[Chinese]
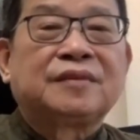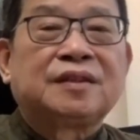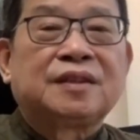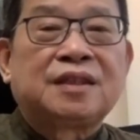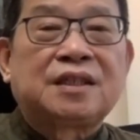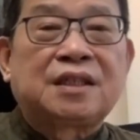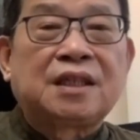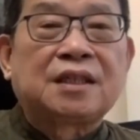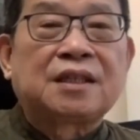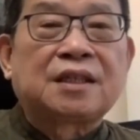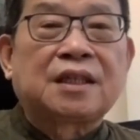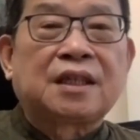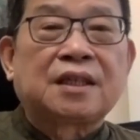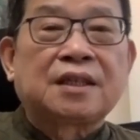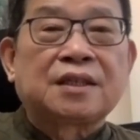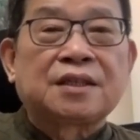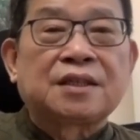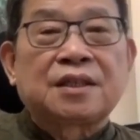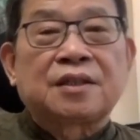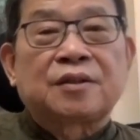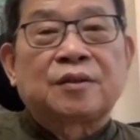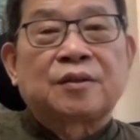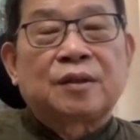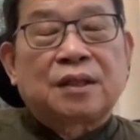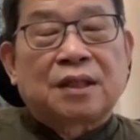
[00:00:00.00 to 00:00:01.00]
现在呢
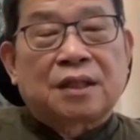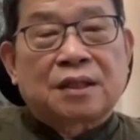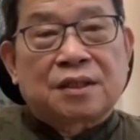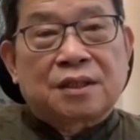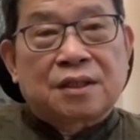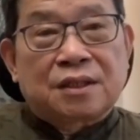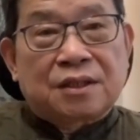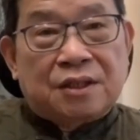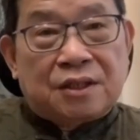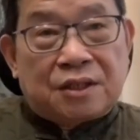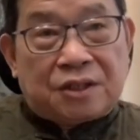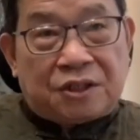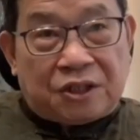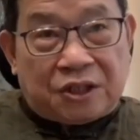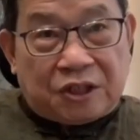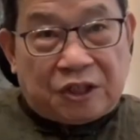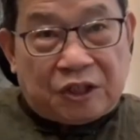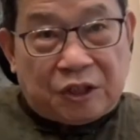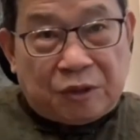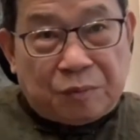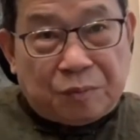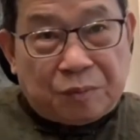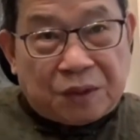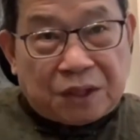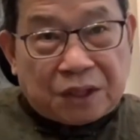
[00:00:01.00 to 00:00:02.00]
是一国两制是习
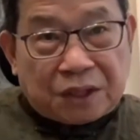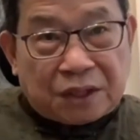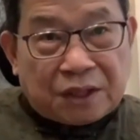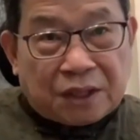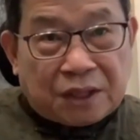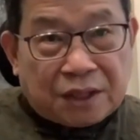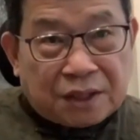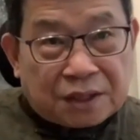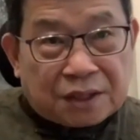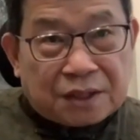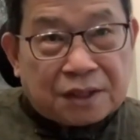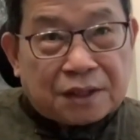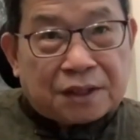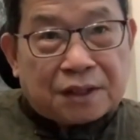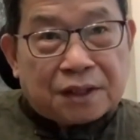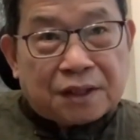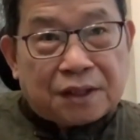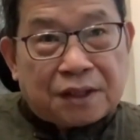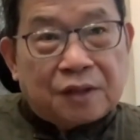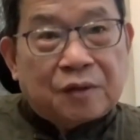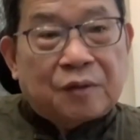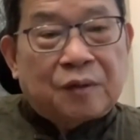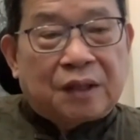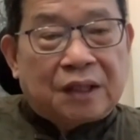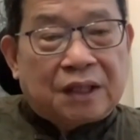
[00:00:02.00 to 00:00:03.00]
近平特色的“
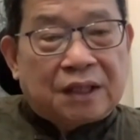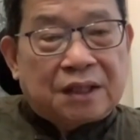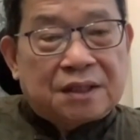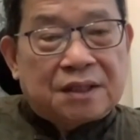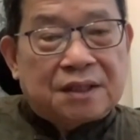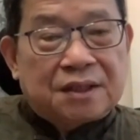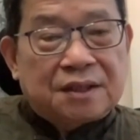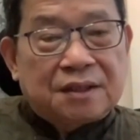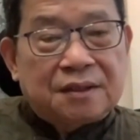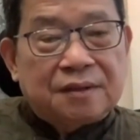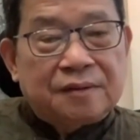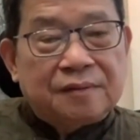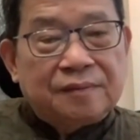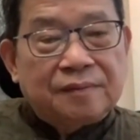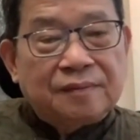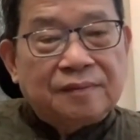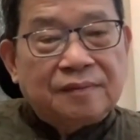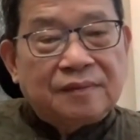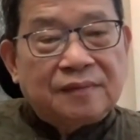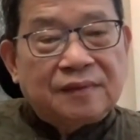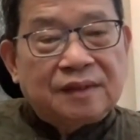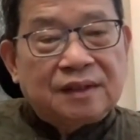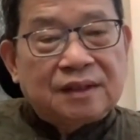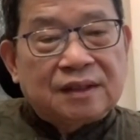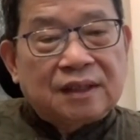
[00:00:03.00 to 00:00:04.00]
一国两
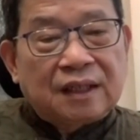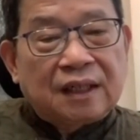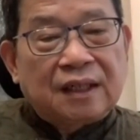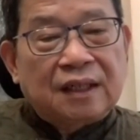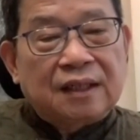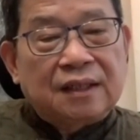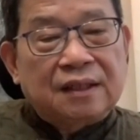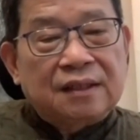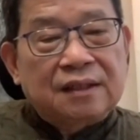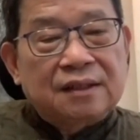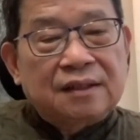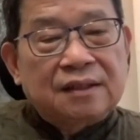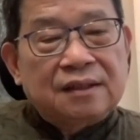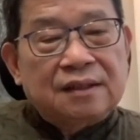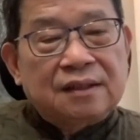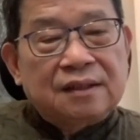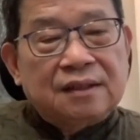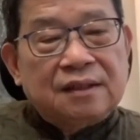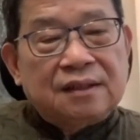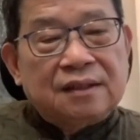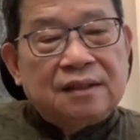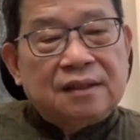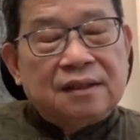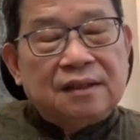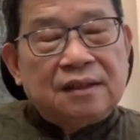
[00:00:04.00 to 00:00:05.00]
制”。
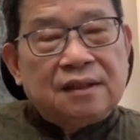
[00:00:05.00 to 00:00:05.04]
嗯，